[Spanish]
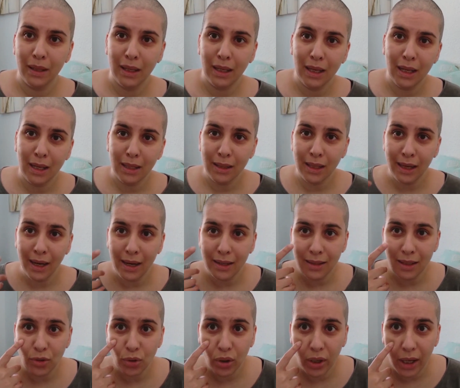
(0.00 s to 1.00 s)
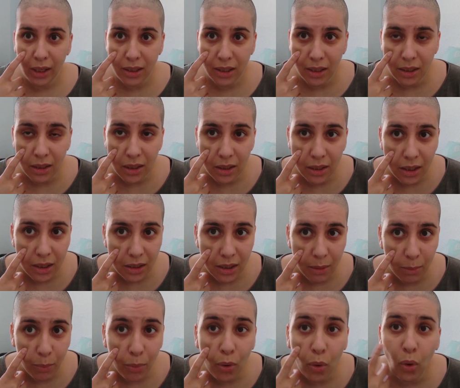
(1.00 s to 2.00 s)
Y tener estas ojeras gigantescas
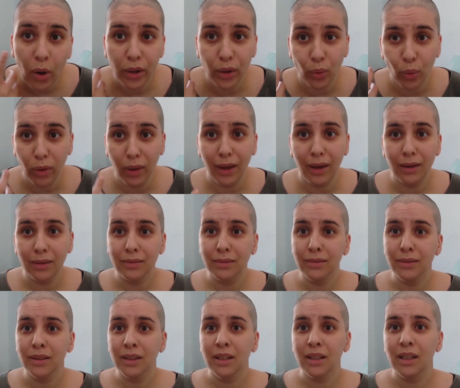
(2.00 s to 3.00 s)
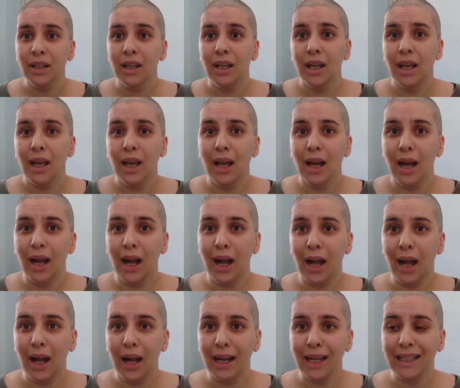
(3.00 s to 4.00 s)
tampoco ayuda
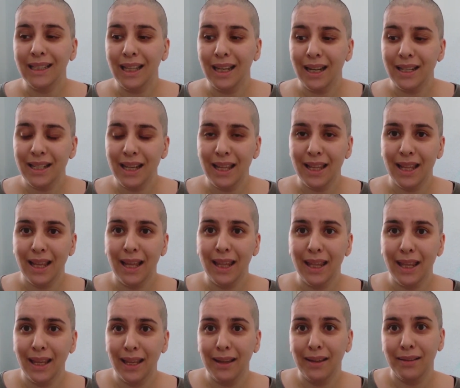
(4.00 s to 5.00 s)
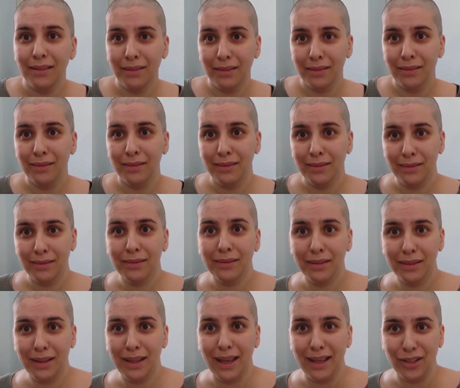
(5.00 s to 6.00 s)
a quitar esa idea de
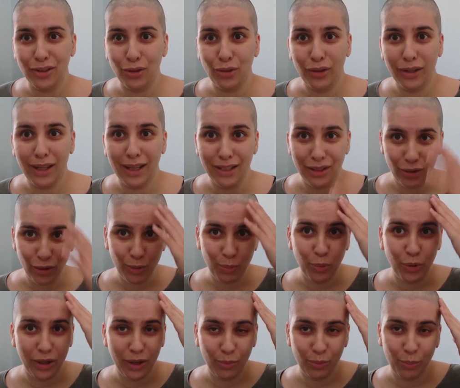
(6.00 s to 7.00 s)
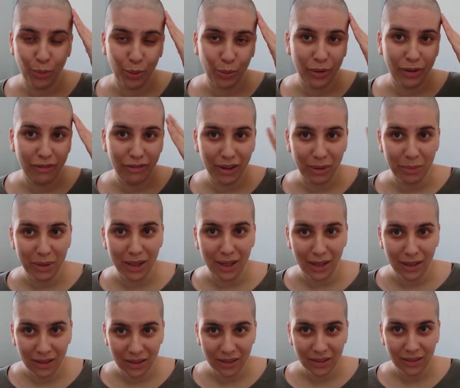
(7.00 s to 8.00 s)
que esto, que esto es porque, por una
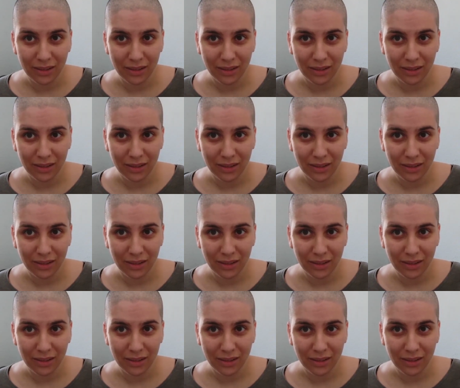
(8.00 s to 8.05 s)
enfermedad.